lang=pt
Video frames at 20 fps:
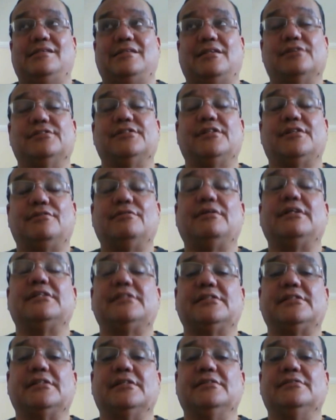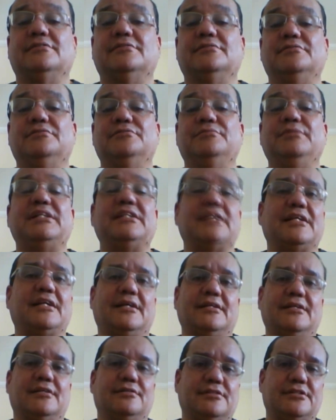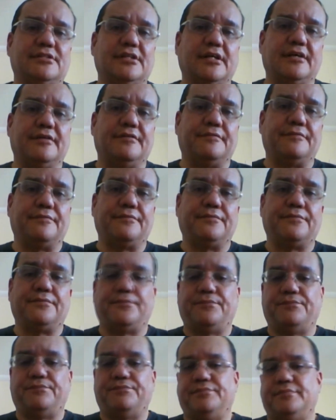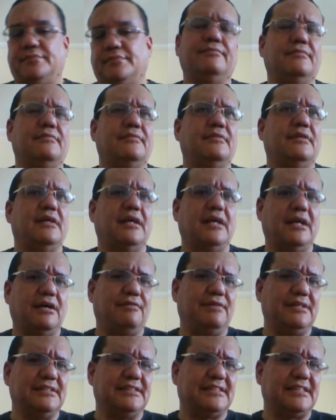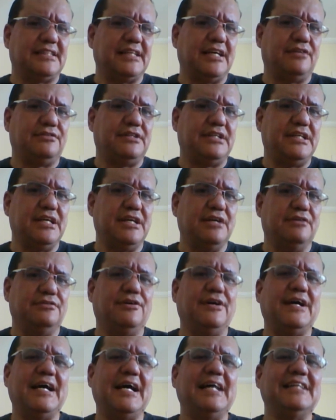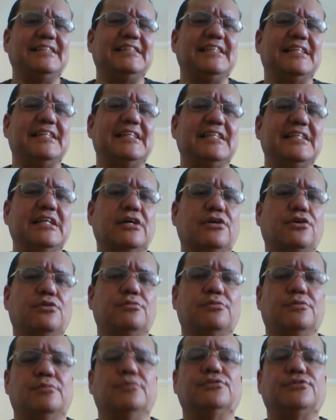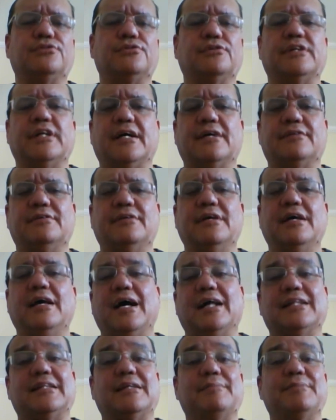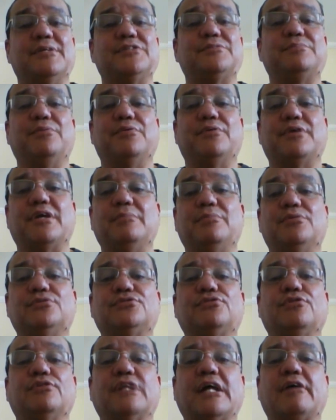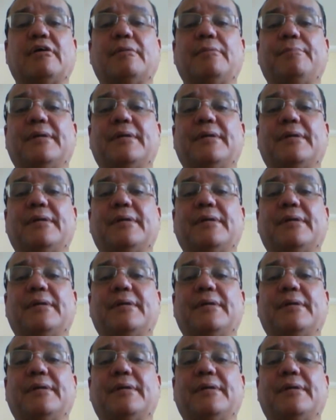tal situação me tiraria do sério. É quase certo que eu não reagiria como Bolsonaro, até mesmo porque Bolsonaro